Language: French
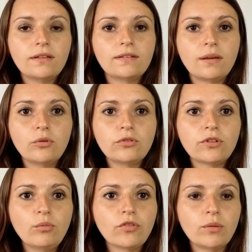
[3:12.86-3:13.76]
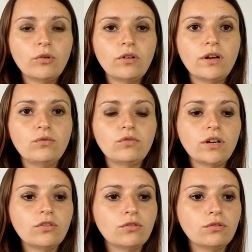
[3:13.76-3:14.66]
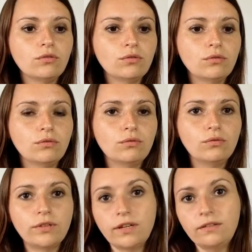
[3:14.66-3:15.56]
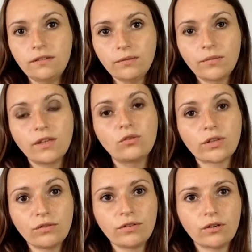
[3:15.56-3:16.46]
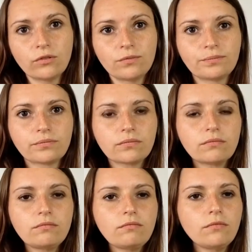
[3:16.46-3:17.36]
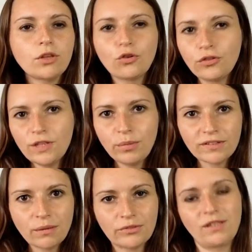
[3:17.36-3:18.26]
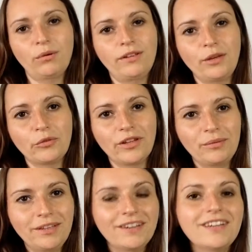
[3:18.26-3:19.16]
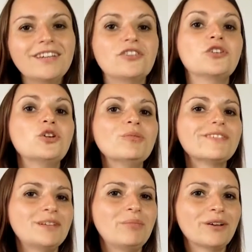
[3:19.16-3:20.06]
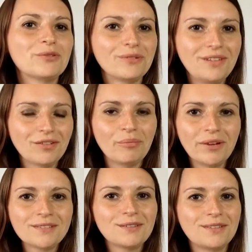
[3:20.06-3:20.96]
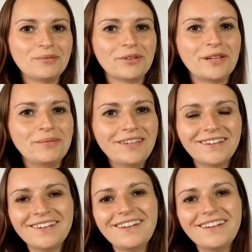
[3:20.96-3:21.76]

Ça me semble vraiment un ouvrage de qualité et de référence je ne dis pas ça parce que Sabrina est mon amie. J'ai commencé par son livre parce que c'est mon amie.